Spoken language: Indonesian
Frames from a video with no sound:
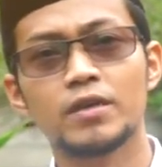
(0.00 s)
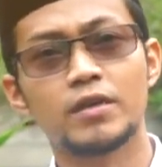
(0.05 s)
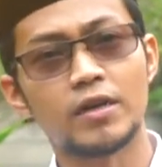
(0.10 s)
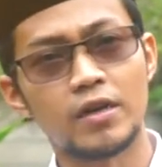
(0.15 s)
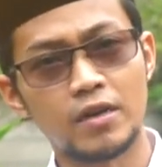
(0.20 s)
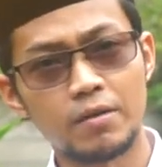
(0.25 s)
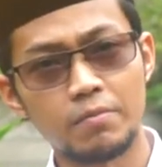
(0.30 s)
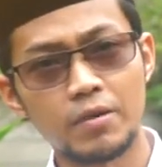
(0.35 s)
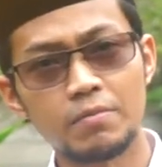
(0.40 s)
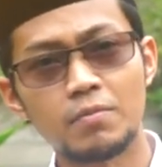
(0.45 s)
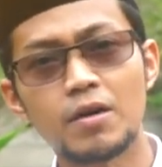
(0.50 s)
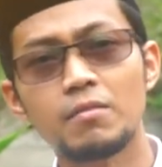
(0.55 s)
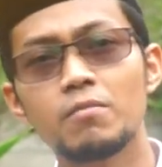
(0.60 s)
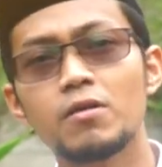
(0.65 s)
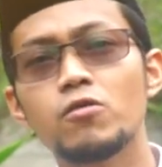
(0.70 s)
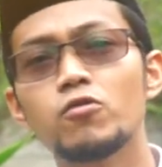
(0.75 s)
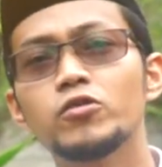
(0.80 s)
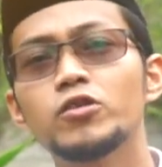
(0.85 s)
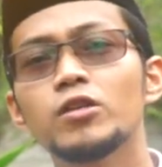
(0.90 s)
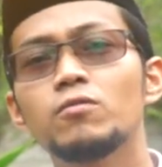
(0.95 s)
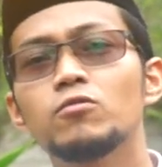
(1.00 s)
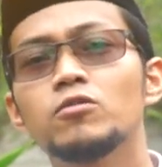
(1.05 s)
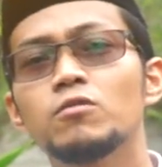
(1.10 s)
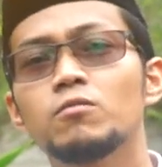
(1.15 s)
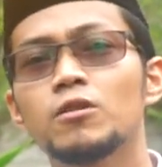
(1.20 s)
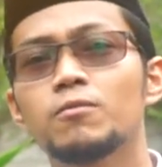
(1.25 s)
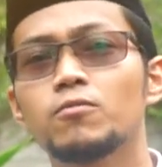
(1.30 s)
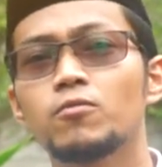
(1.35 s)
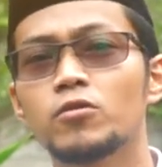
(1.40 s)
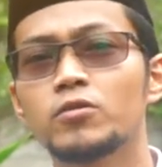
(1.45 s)
Karena memang manusia butuh
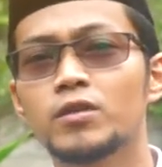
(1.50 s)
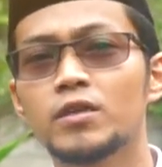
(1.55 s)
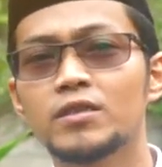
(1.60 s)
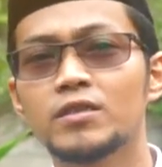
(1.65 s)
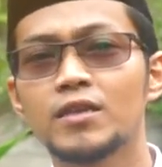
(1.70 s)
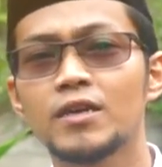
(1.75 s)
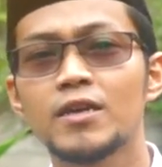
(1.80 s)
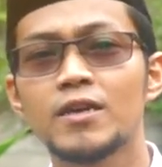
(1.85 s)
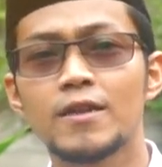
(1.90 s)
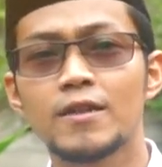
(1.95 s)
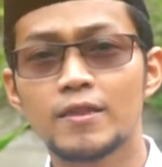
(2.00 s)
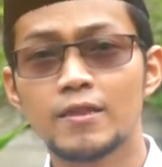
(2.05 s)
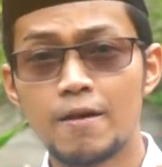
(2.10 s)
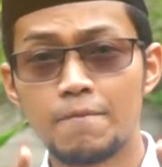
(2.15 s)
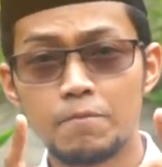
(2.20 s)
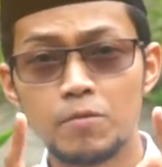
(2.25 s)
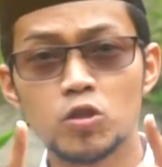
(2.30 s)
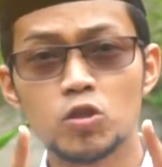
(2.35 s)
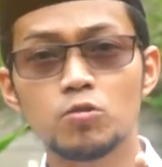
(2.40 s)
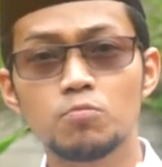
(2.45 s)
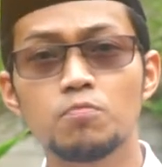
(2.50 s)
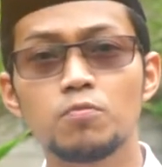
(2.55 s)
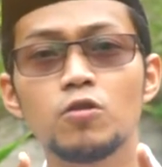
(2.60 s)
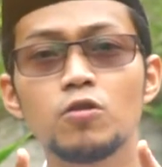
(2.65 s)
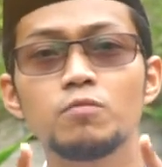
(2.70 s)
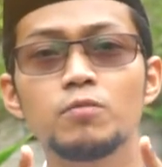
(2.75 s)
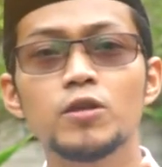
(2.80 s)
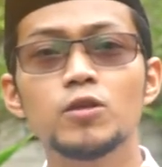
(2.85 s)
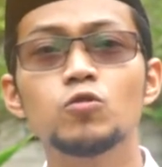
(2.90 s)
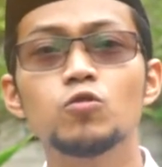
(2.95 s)
berproses tapi
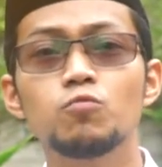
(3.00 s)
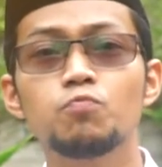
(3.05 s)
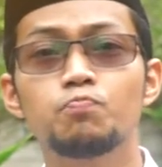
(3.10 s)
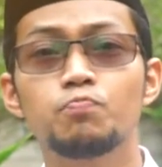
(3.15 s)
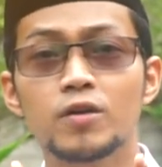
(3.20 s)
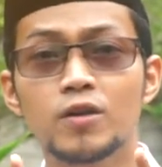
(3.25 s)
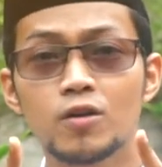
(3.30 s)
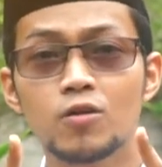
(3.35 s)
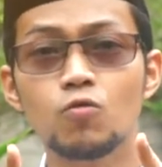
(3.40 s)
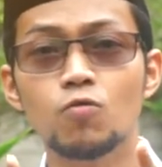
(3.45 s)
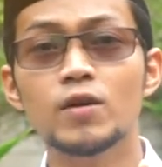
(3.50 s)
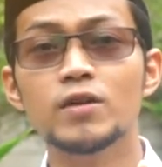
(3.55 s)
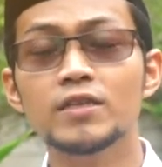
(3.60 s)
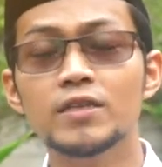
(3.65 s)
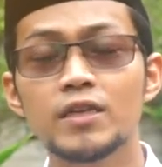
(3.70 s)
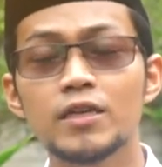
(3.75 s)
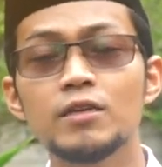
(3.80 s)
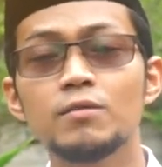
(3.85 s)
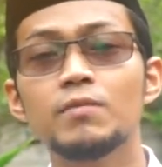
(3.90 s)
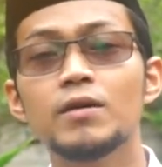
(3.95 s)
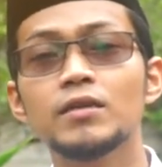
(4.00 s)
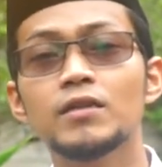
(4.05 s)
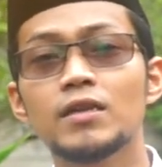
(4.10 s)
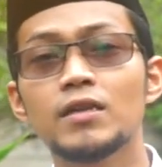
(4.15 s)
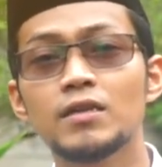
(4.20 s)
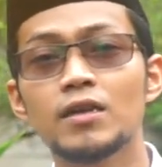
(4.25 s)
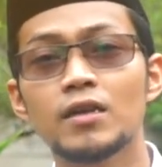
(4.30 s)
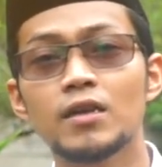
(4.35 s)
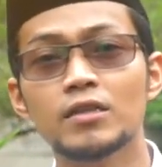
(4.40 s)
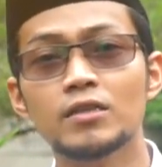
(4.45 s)
sebelum itu perkuat
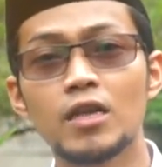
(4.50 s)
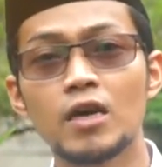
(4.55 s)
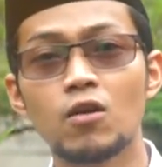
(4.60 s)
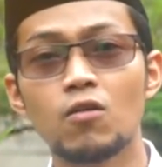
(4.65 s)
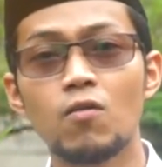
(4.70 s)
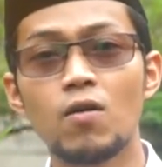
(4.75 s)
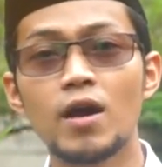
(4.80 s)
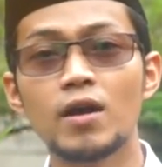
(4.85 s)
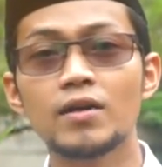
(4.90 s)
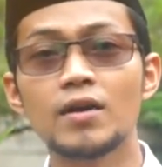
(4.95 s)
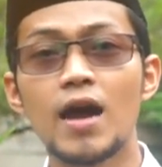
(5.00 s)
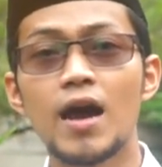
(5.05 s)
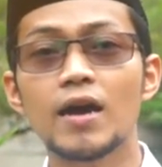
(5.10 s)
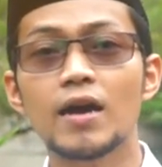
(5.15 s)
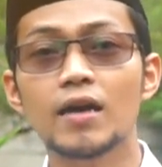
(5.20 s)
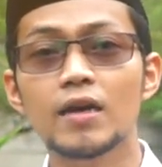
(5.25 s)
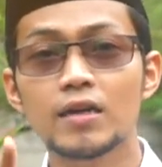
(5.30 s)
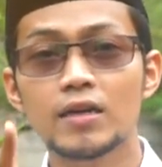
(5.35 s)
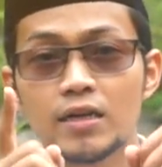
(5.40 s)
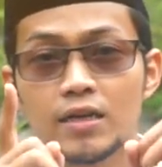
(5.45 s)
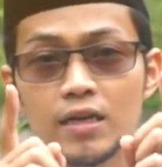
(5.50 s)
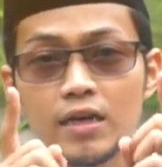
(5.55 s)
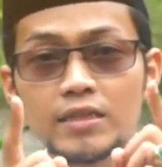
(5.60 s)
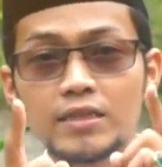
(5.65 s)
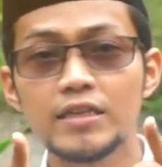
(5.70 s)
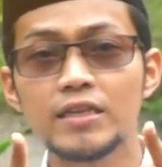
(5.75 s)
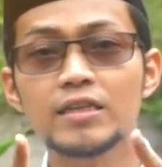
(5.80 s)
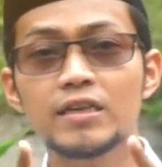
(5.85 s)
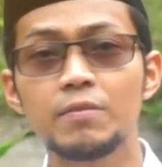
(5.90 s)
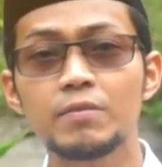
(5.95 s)
keimanan dan ketakwaan agar
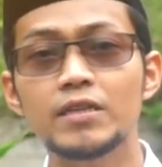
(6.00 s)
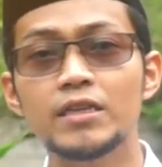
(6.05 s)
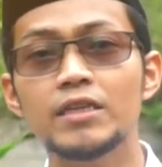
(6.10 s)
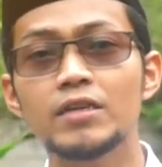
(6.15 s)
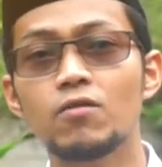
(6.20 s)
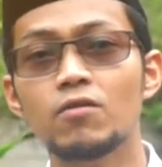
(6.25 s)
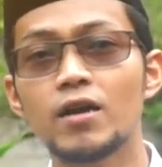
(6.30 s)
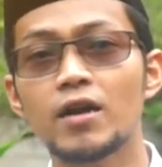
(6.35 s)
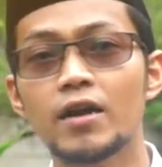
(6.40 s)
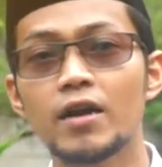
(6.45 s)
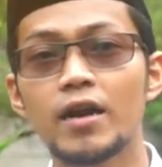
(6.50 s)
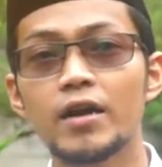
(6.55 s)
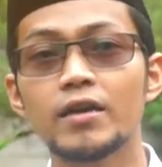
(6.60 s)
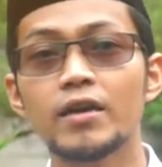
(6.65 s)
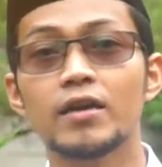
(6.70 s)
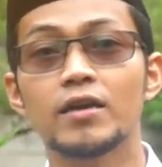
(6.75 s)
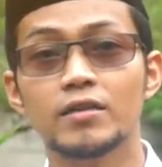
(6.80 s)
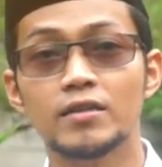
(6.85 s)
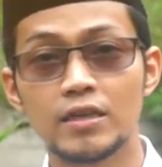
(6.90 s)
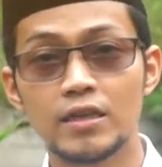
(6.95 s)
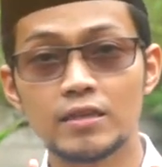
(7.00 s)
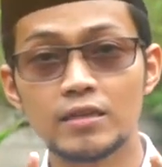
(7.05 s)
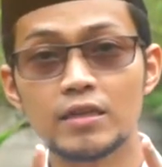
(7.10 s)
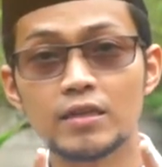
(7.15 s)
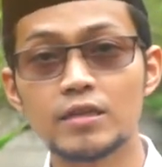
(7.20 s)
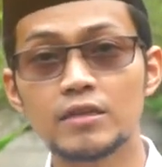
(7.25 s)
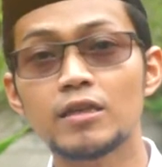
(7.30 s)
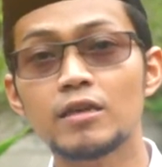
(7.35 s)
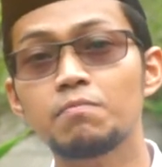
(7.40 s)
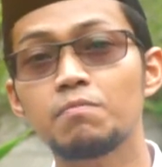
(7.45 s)
ketika menjadi orang kaya
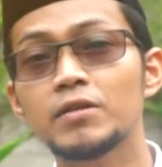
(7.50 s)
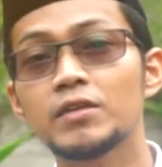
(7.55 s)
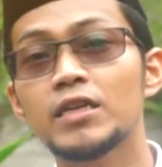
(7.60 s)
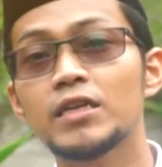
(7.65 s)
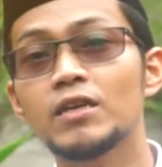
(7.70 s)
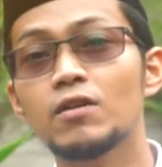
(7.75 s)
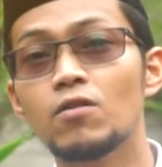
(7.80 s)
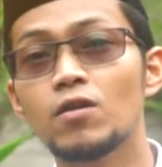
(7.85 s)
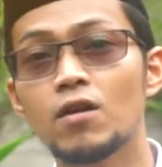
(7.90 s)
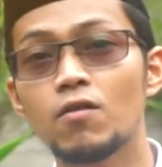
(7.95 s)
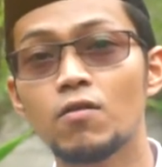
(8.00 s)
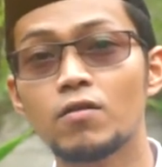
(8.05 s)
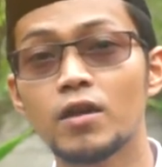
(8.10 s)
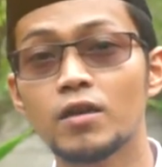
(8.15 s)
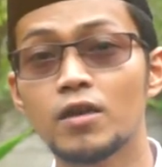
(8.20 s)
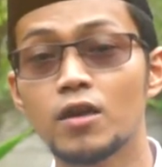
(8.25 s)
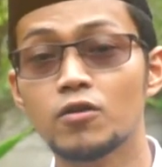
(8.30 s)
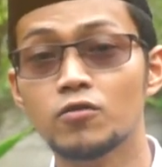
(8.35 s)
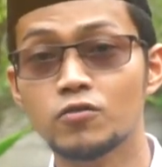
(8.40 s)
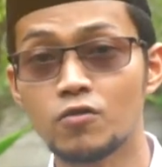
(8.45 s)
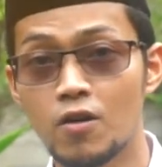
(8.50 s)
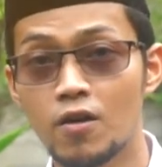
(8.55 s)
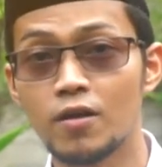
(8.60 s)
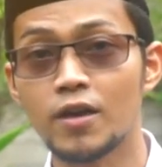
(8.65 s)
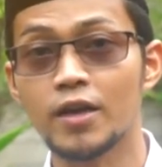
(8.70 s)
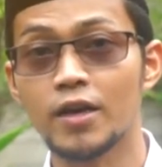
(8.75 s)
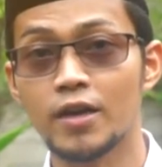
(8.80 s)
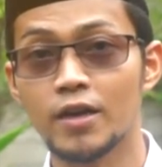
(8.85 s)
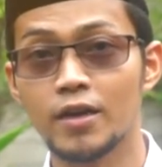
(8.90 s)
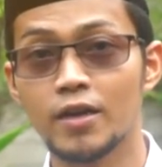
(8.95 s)
kita tetap menjadi orang-orang yang
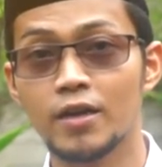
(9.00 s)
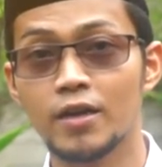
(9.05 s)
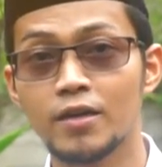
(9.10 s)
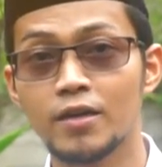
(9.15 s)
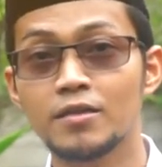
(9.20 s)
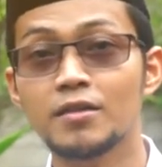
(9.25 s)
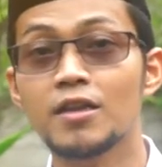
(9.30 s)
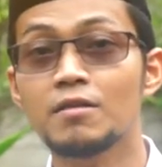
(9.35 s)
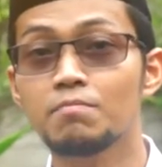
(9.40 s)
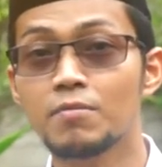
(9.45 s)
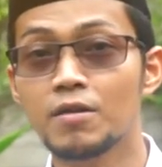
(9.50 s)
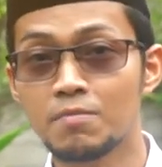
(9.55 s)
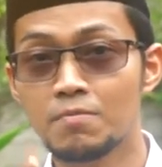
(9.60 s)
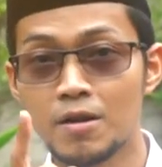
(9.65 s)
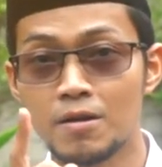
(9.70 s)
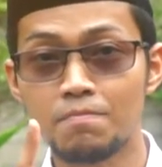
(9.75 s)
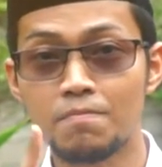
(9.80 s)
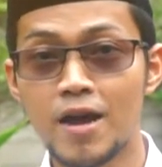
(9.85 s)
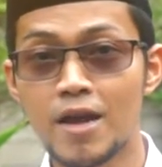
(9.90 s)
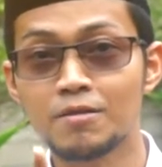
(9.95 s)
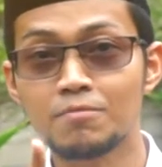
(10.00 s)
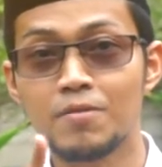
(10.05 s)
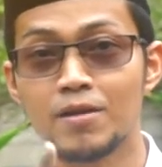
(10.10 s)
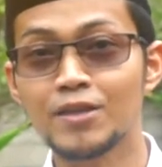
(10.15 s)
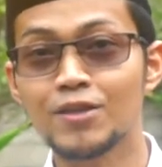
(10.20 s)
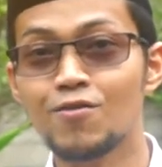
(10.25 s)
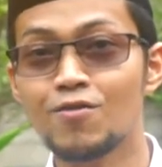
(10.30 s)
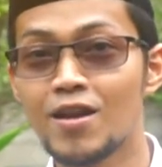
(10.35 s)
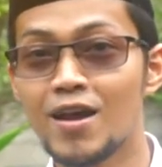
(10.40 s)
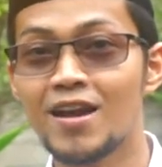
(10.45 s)
soleh dan bermanfaat
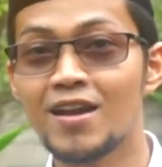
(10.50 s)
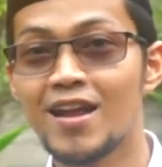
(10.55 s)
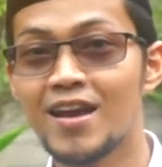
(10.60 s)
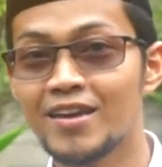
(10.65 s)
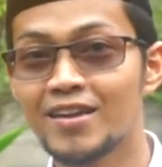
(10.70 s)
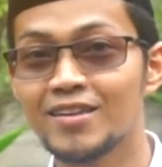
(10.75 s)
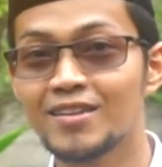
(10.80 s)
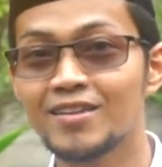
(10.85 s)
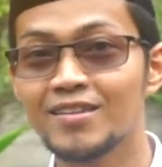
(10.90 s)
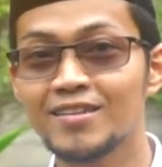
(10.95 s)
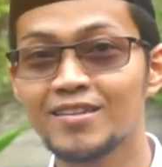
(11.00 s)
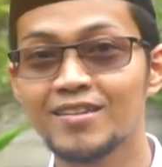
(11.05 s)
bagi orang lain.